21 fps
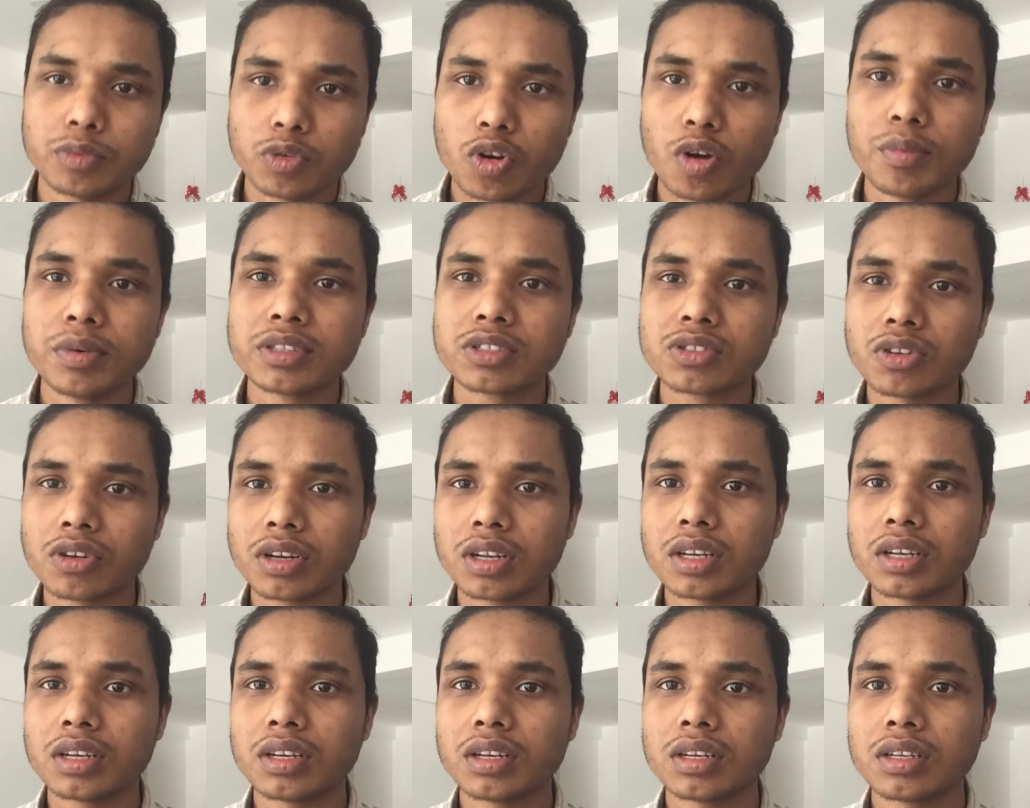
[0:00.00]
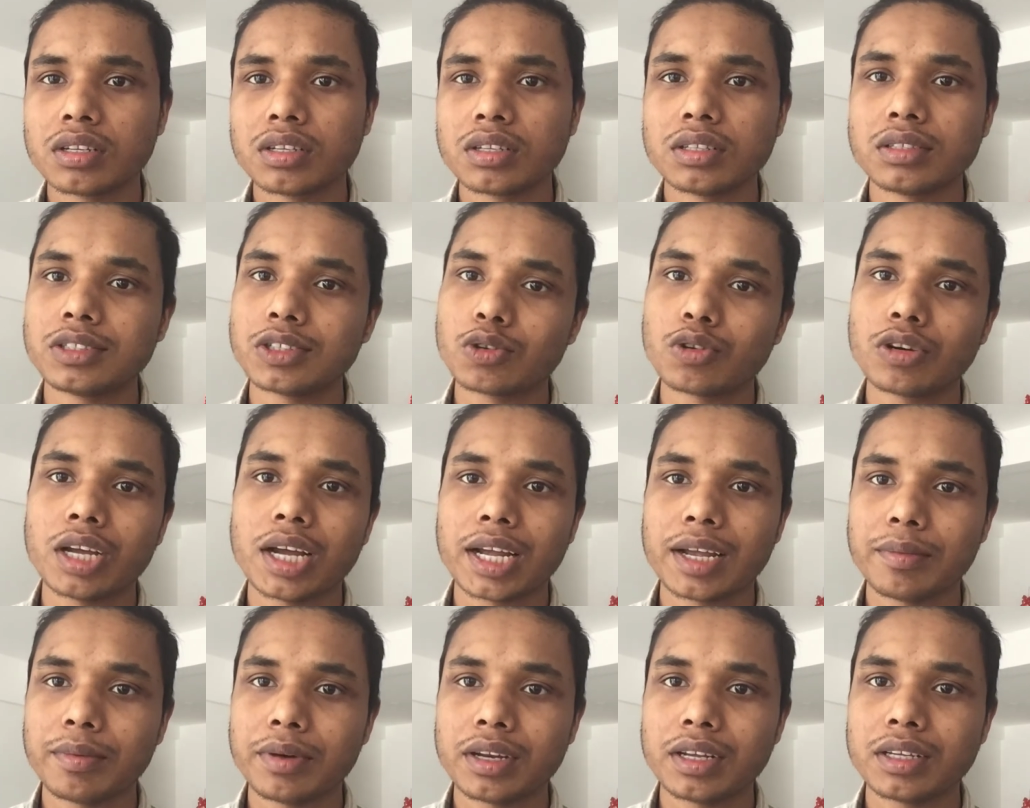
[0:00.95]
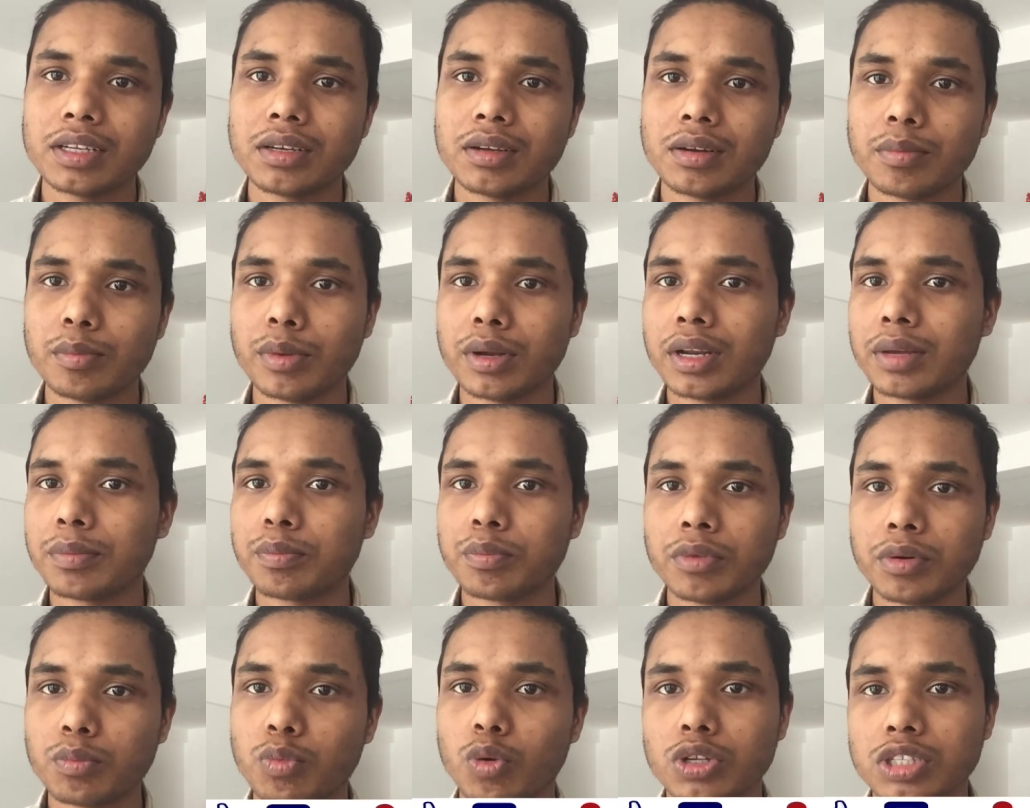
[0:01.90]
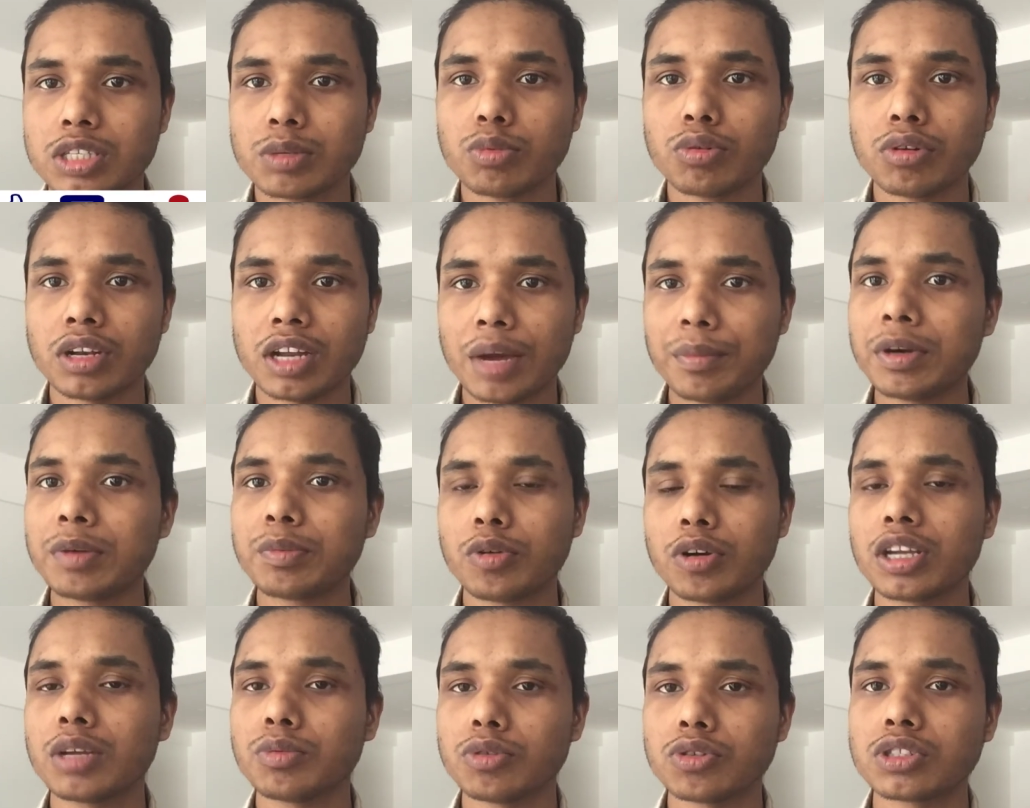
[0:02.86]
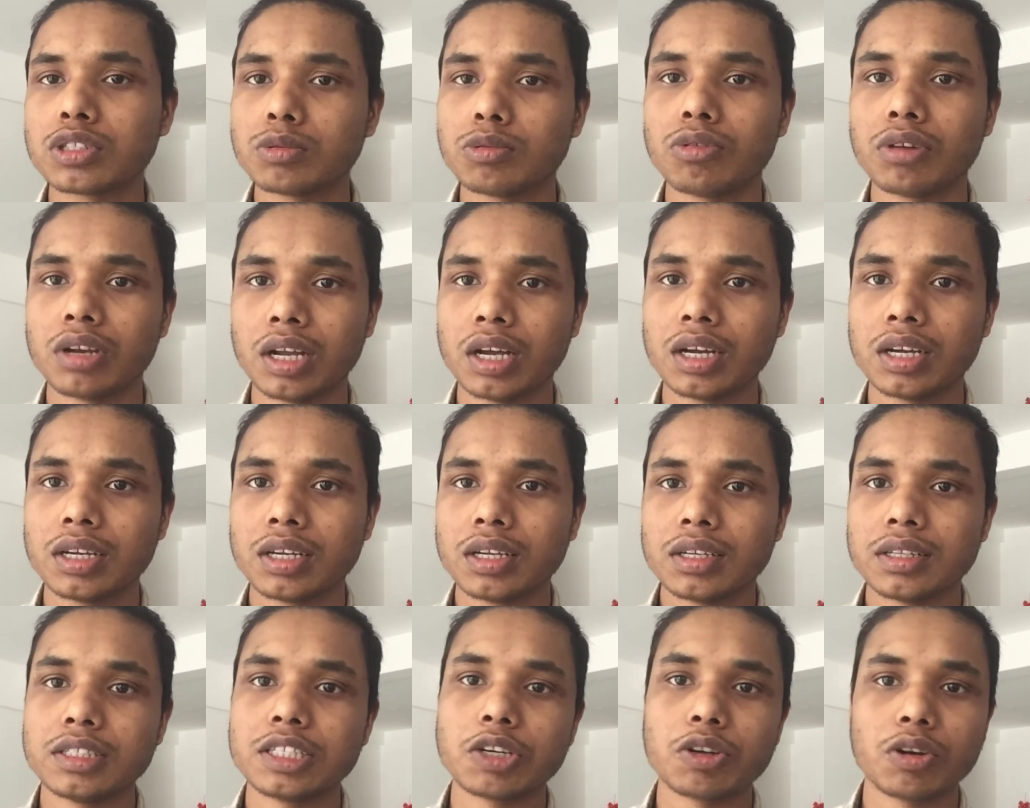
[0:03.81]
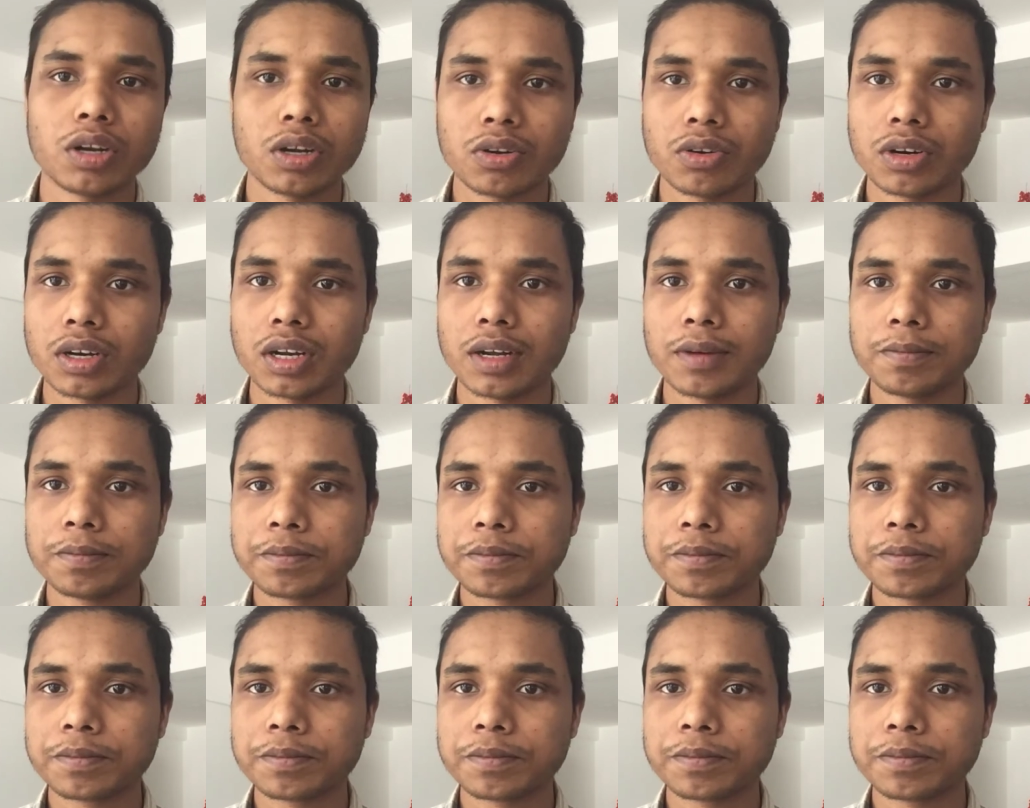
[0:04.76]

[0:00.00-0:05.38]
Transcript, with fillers: কমেন্টস করেন যেগুলো একেবারেই মানে পসিবল না আমার পক্ষে পসিবল না যেগুলো করা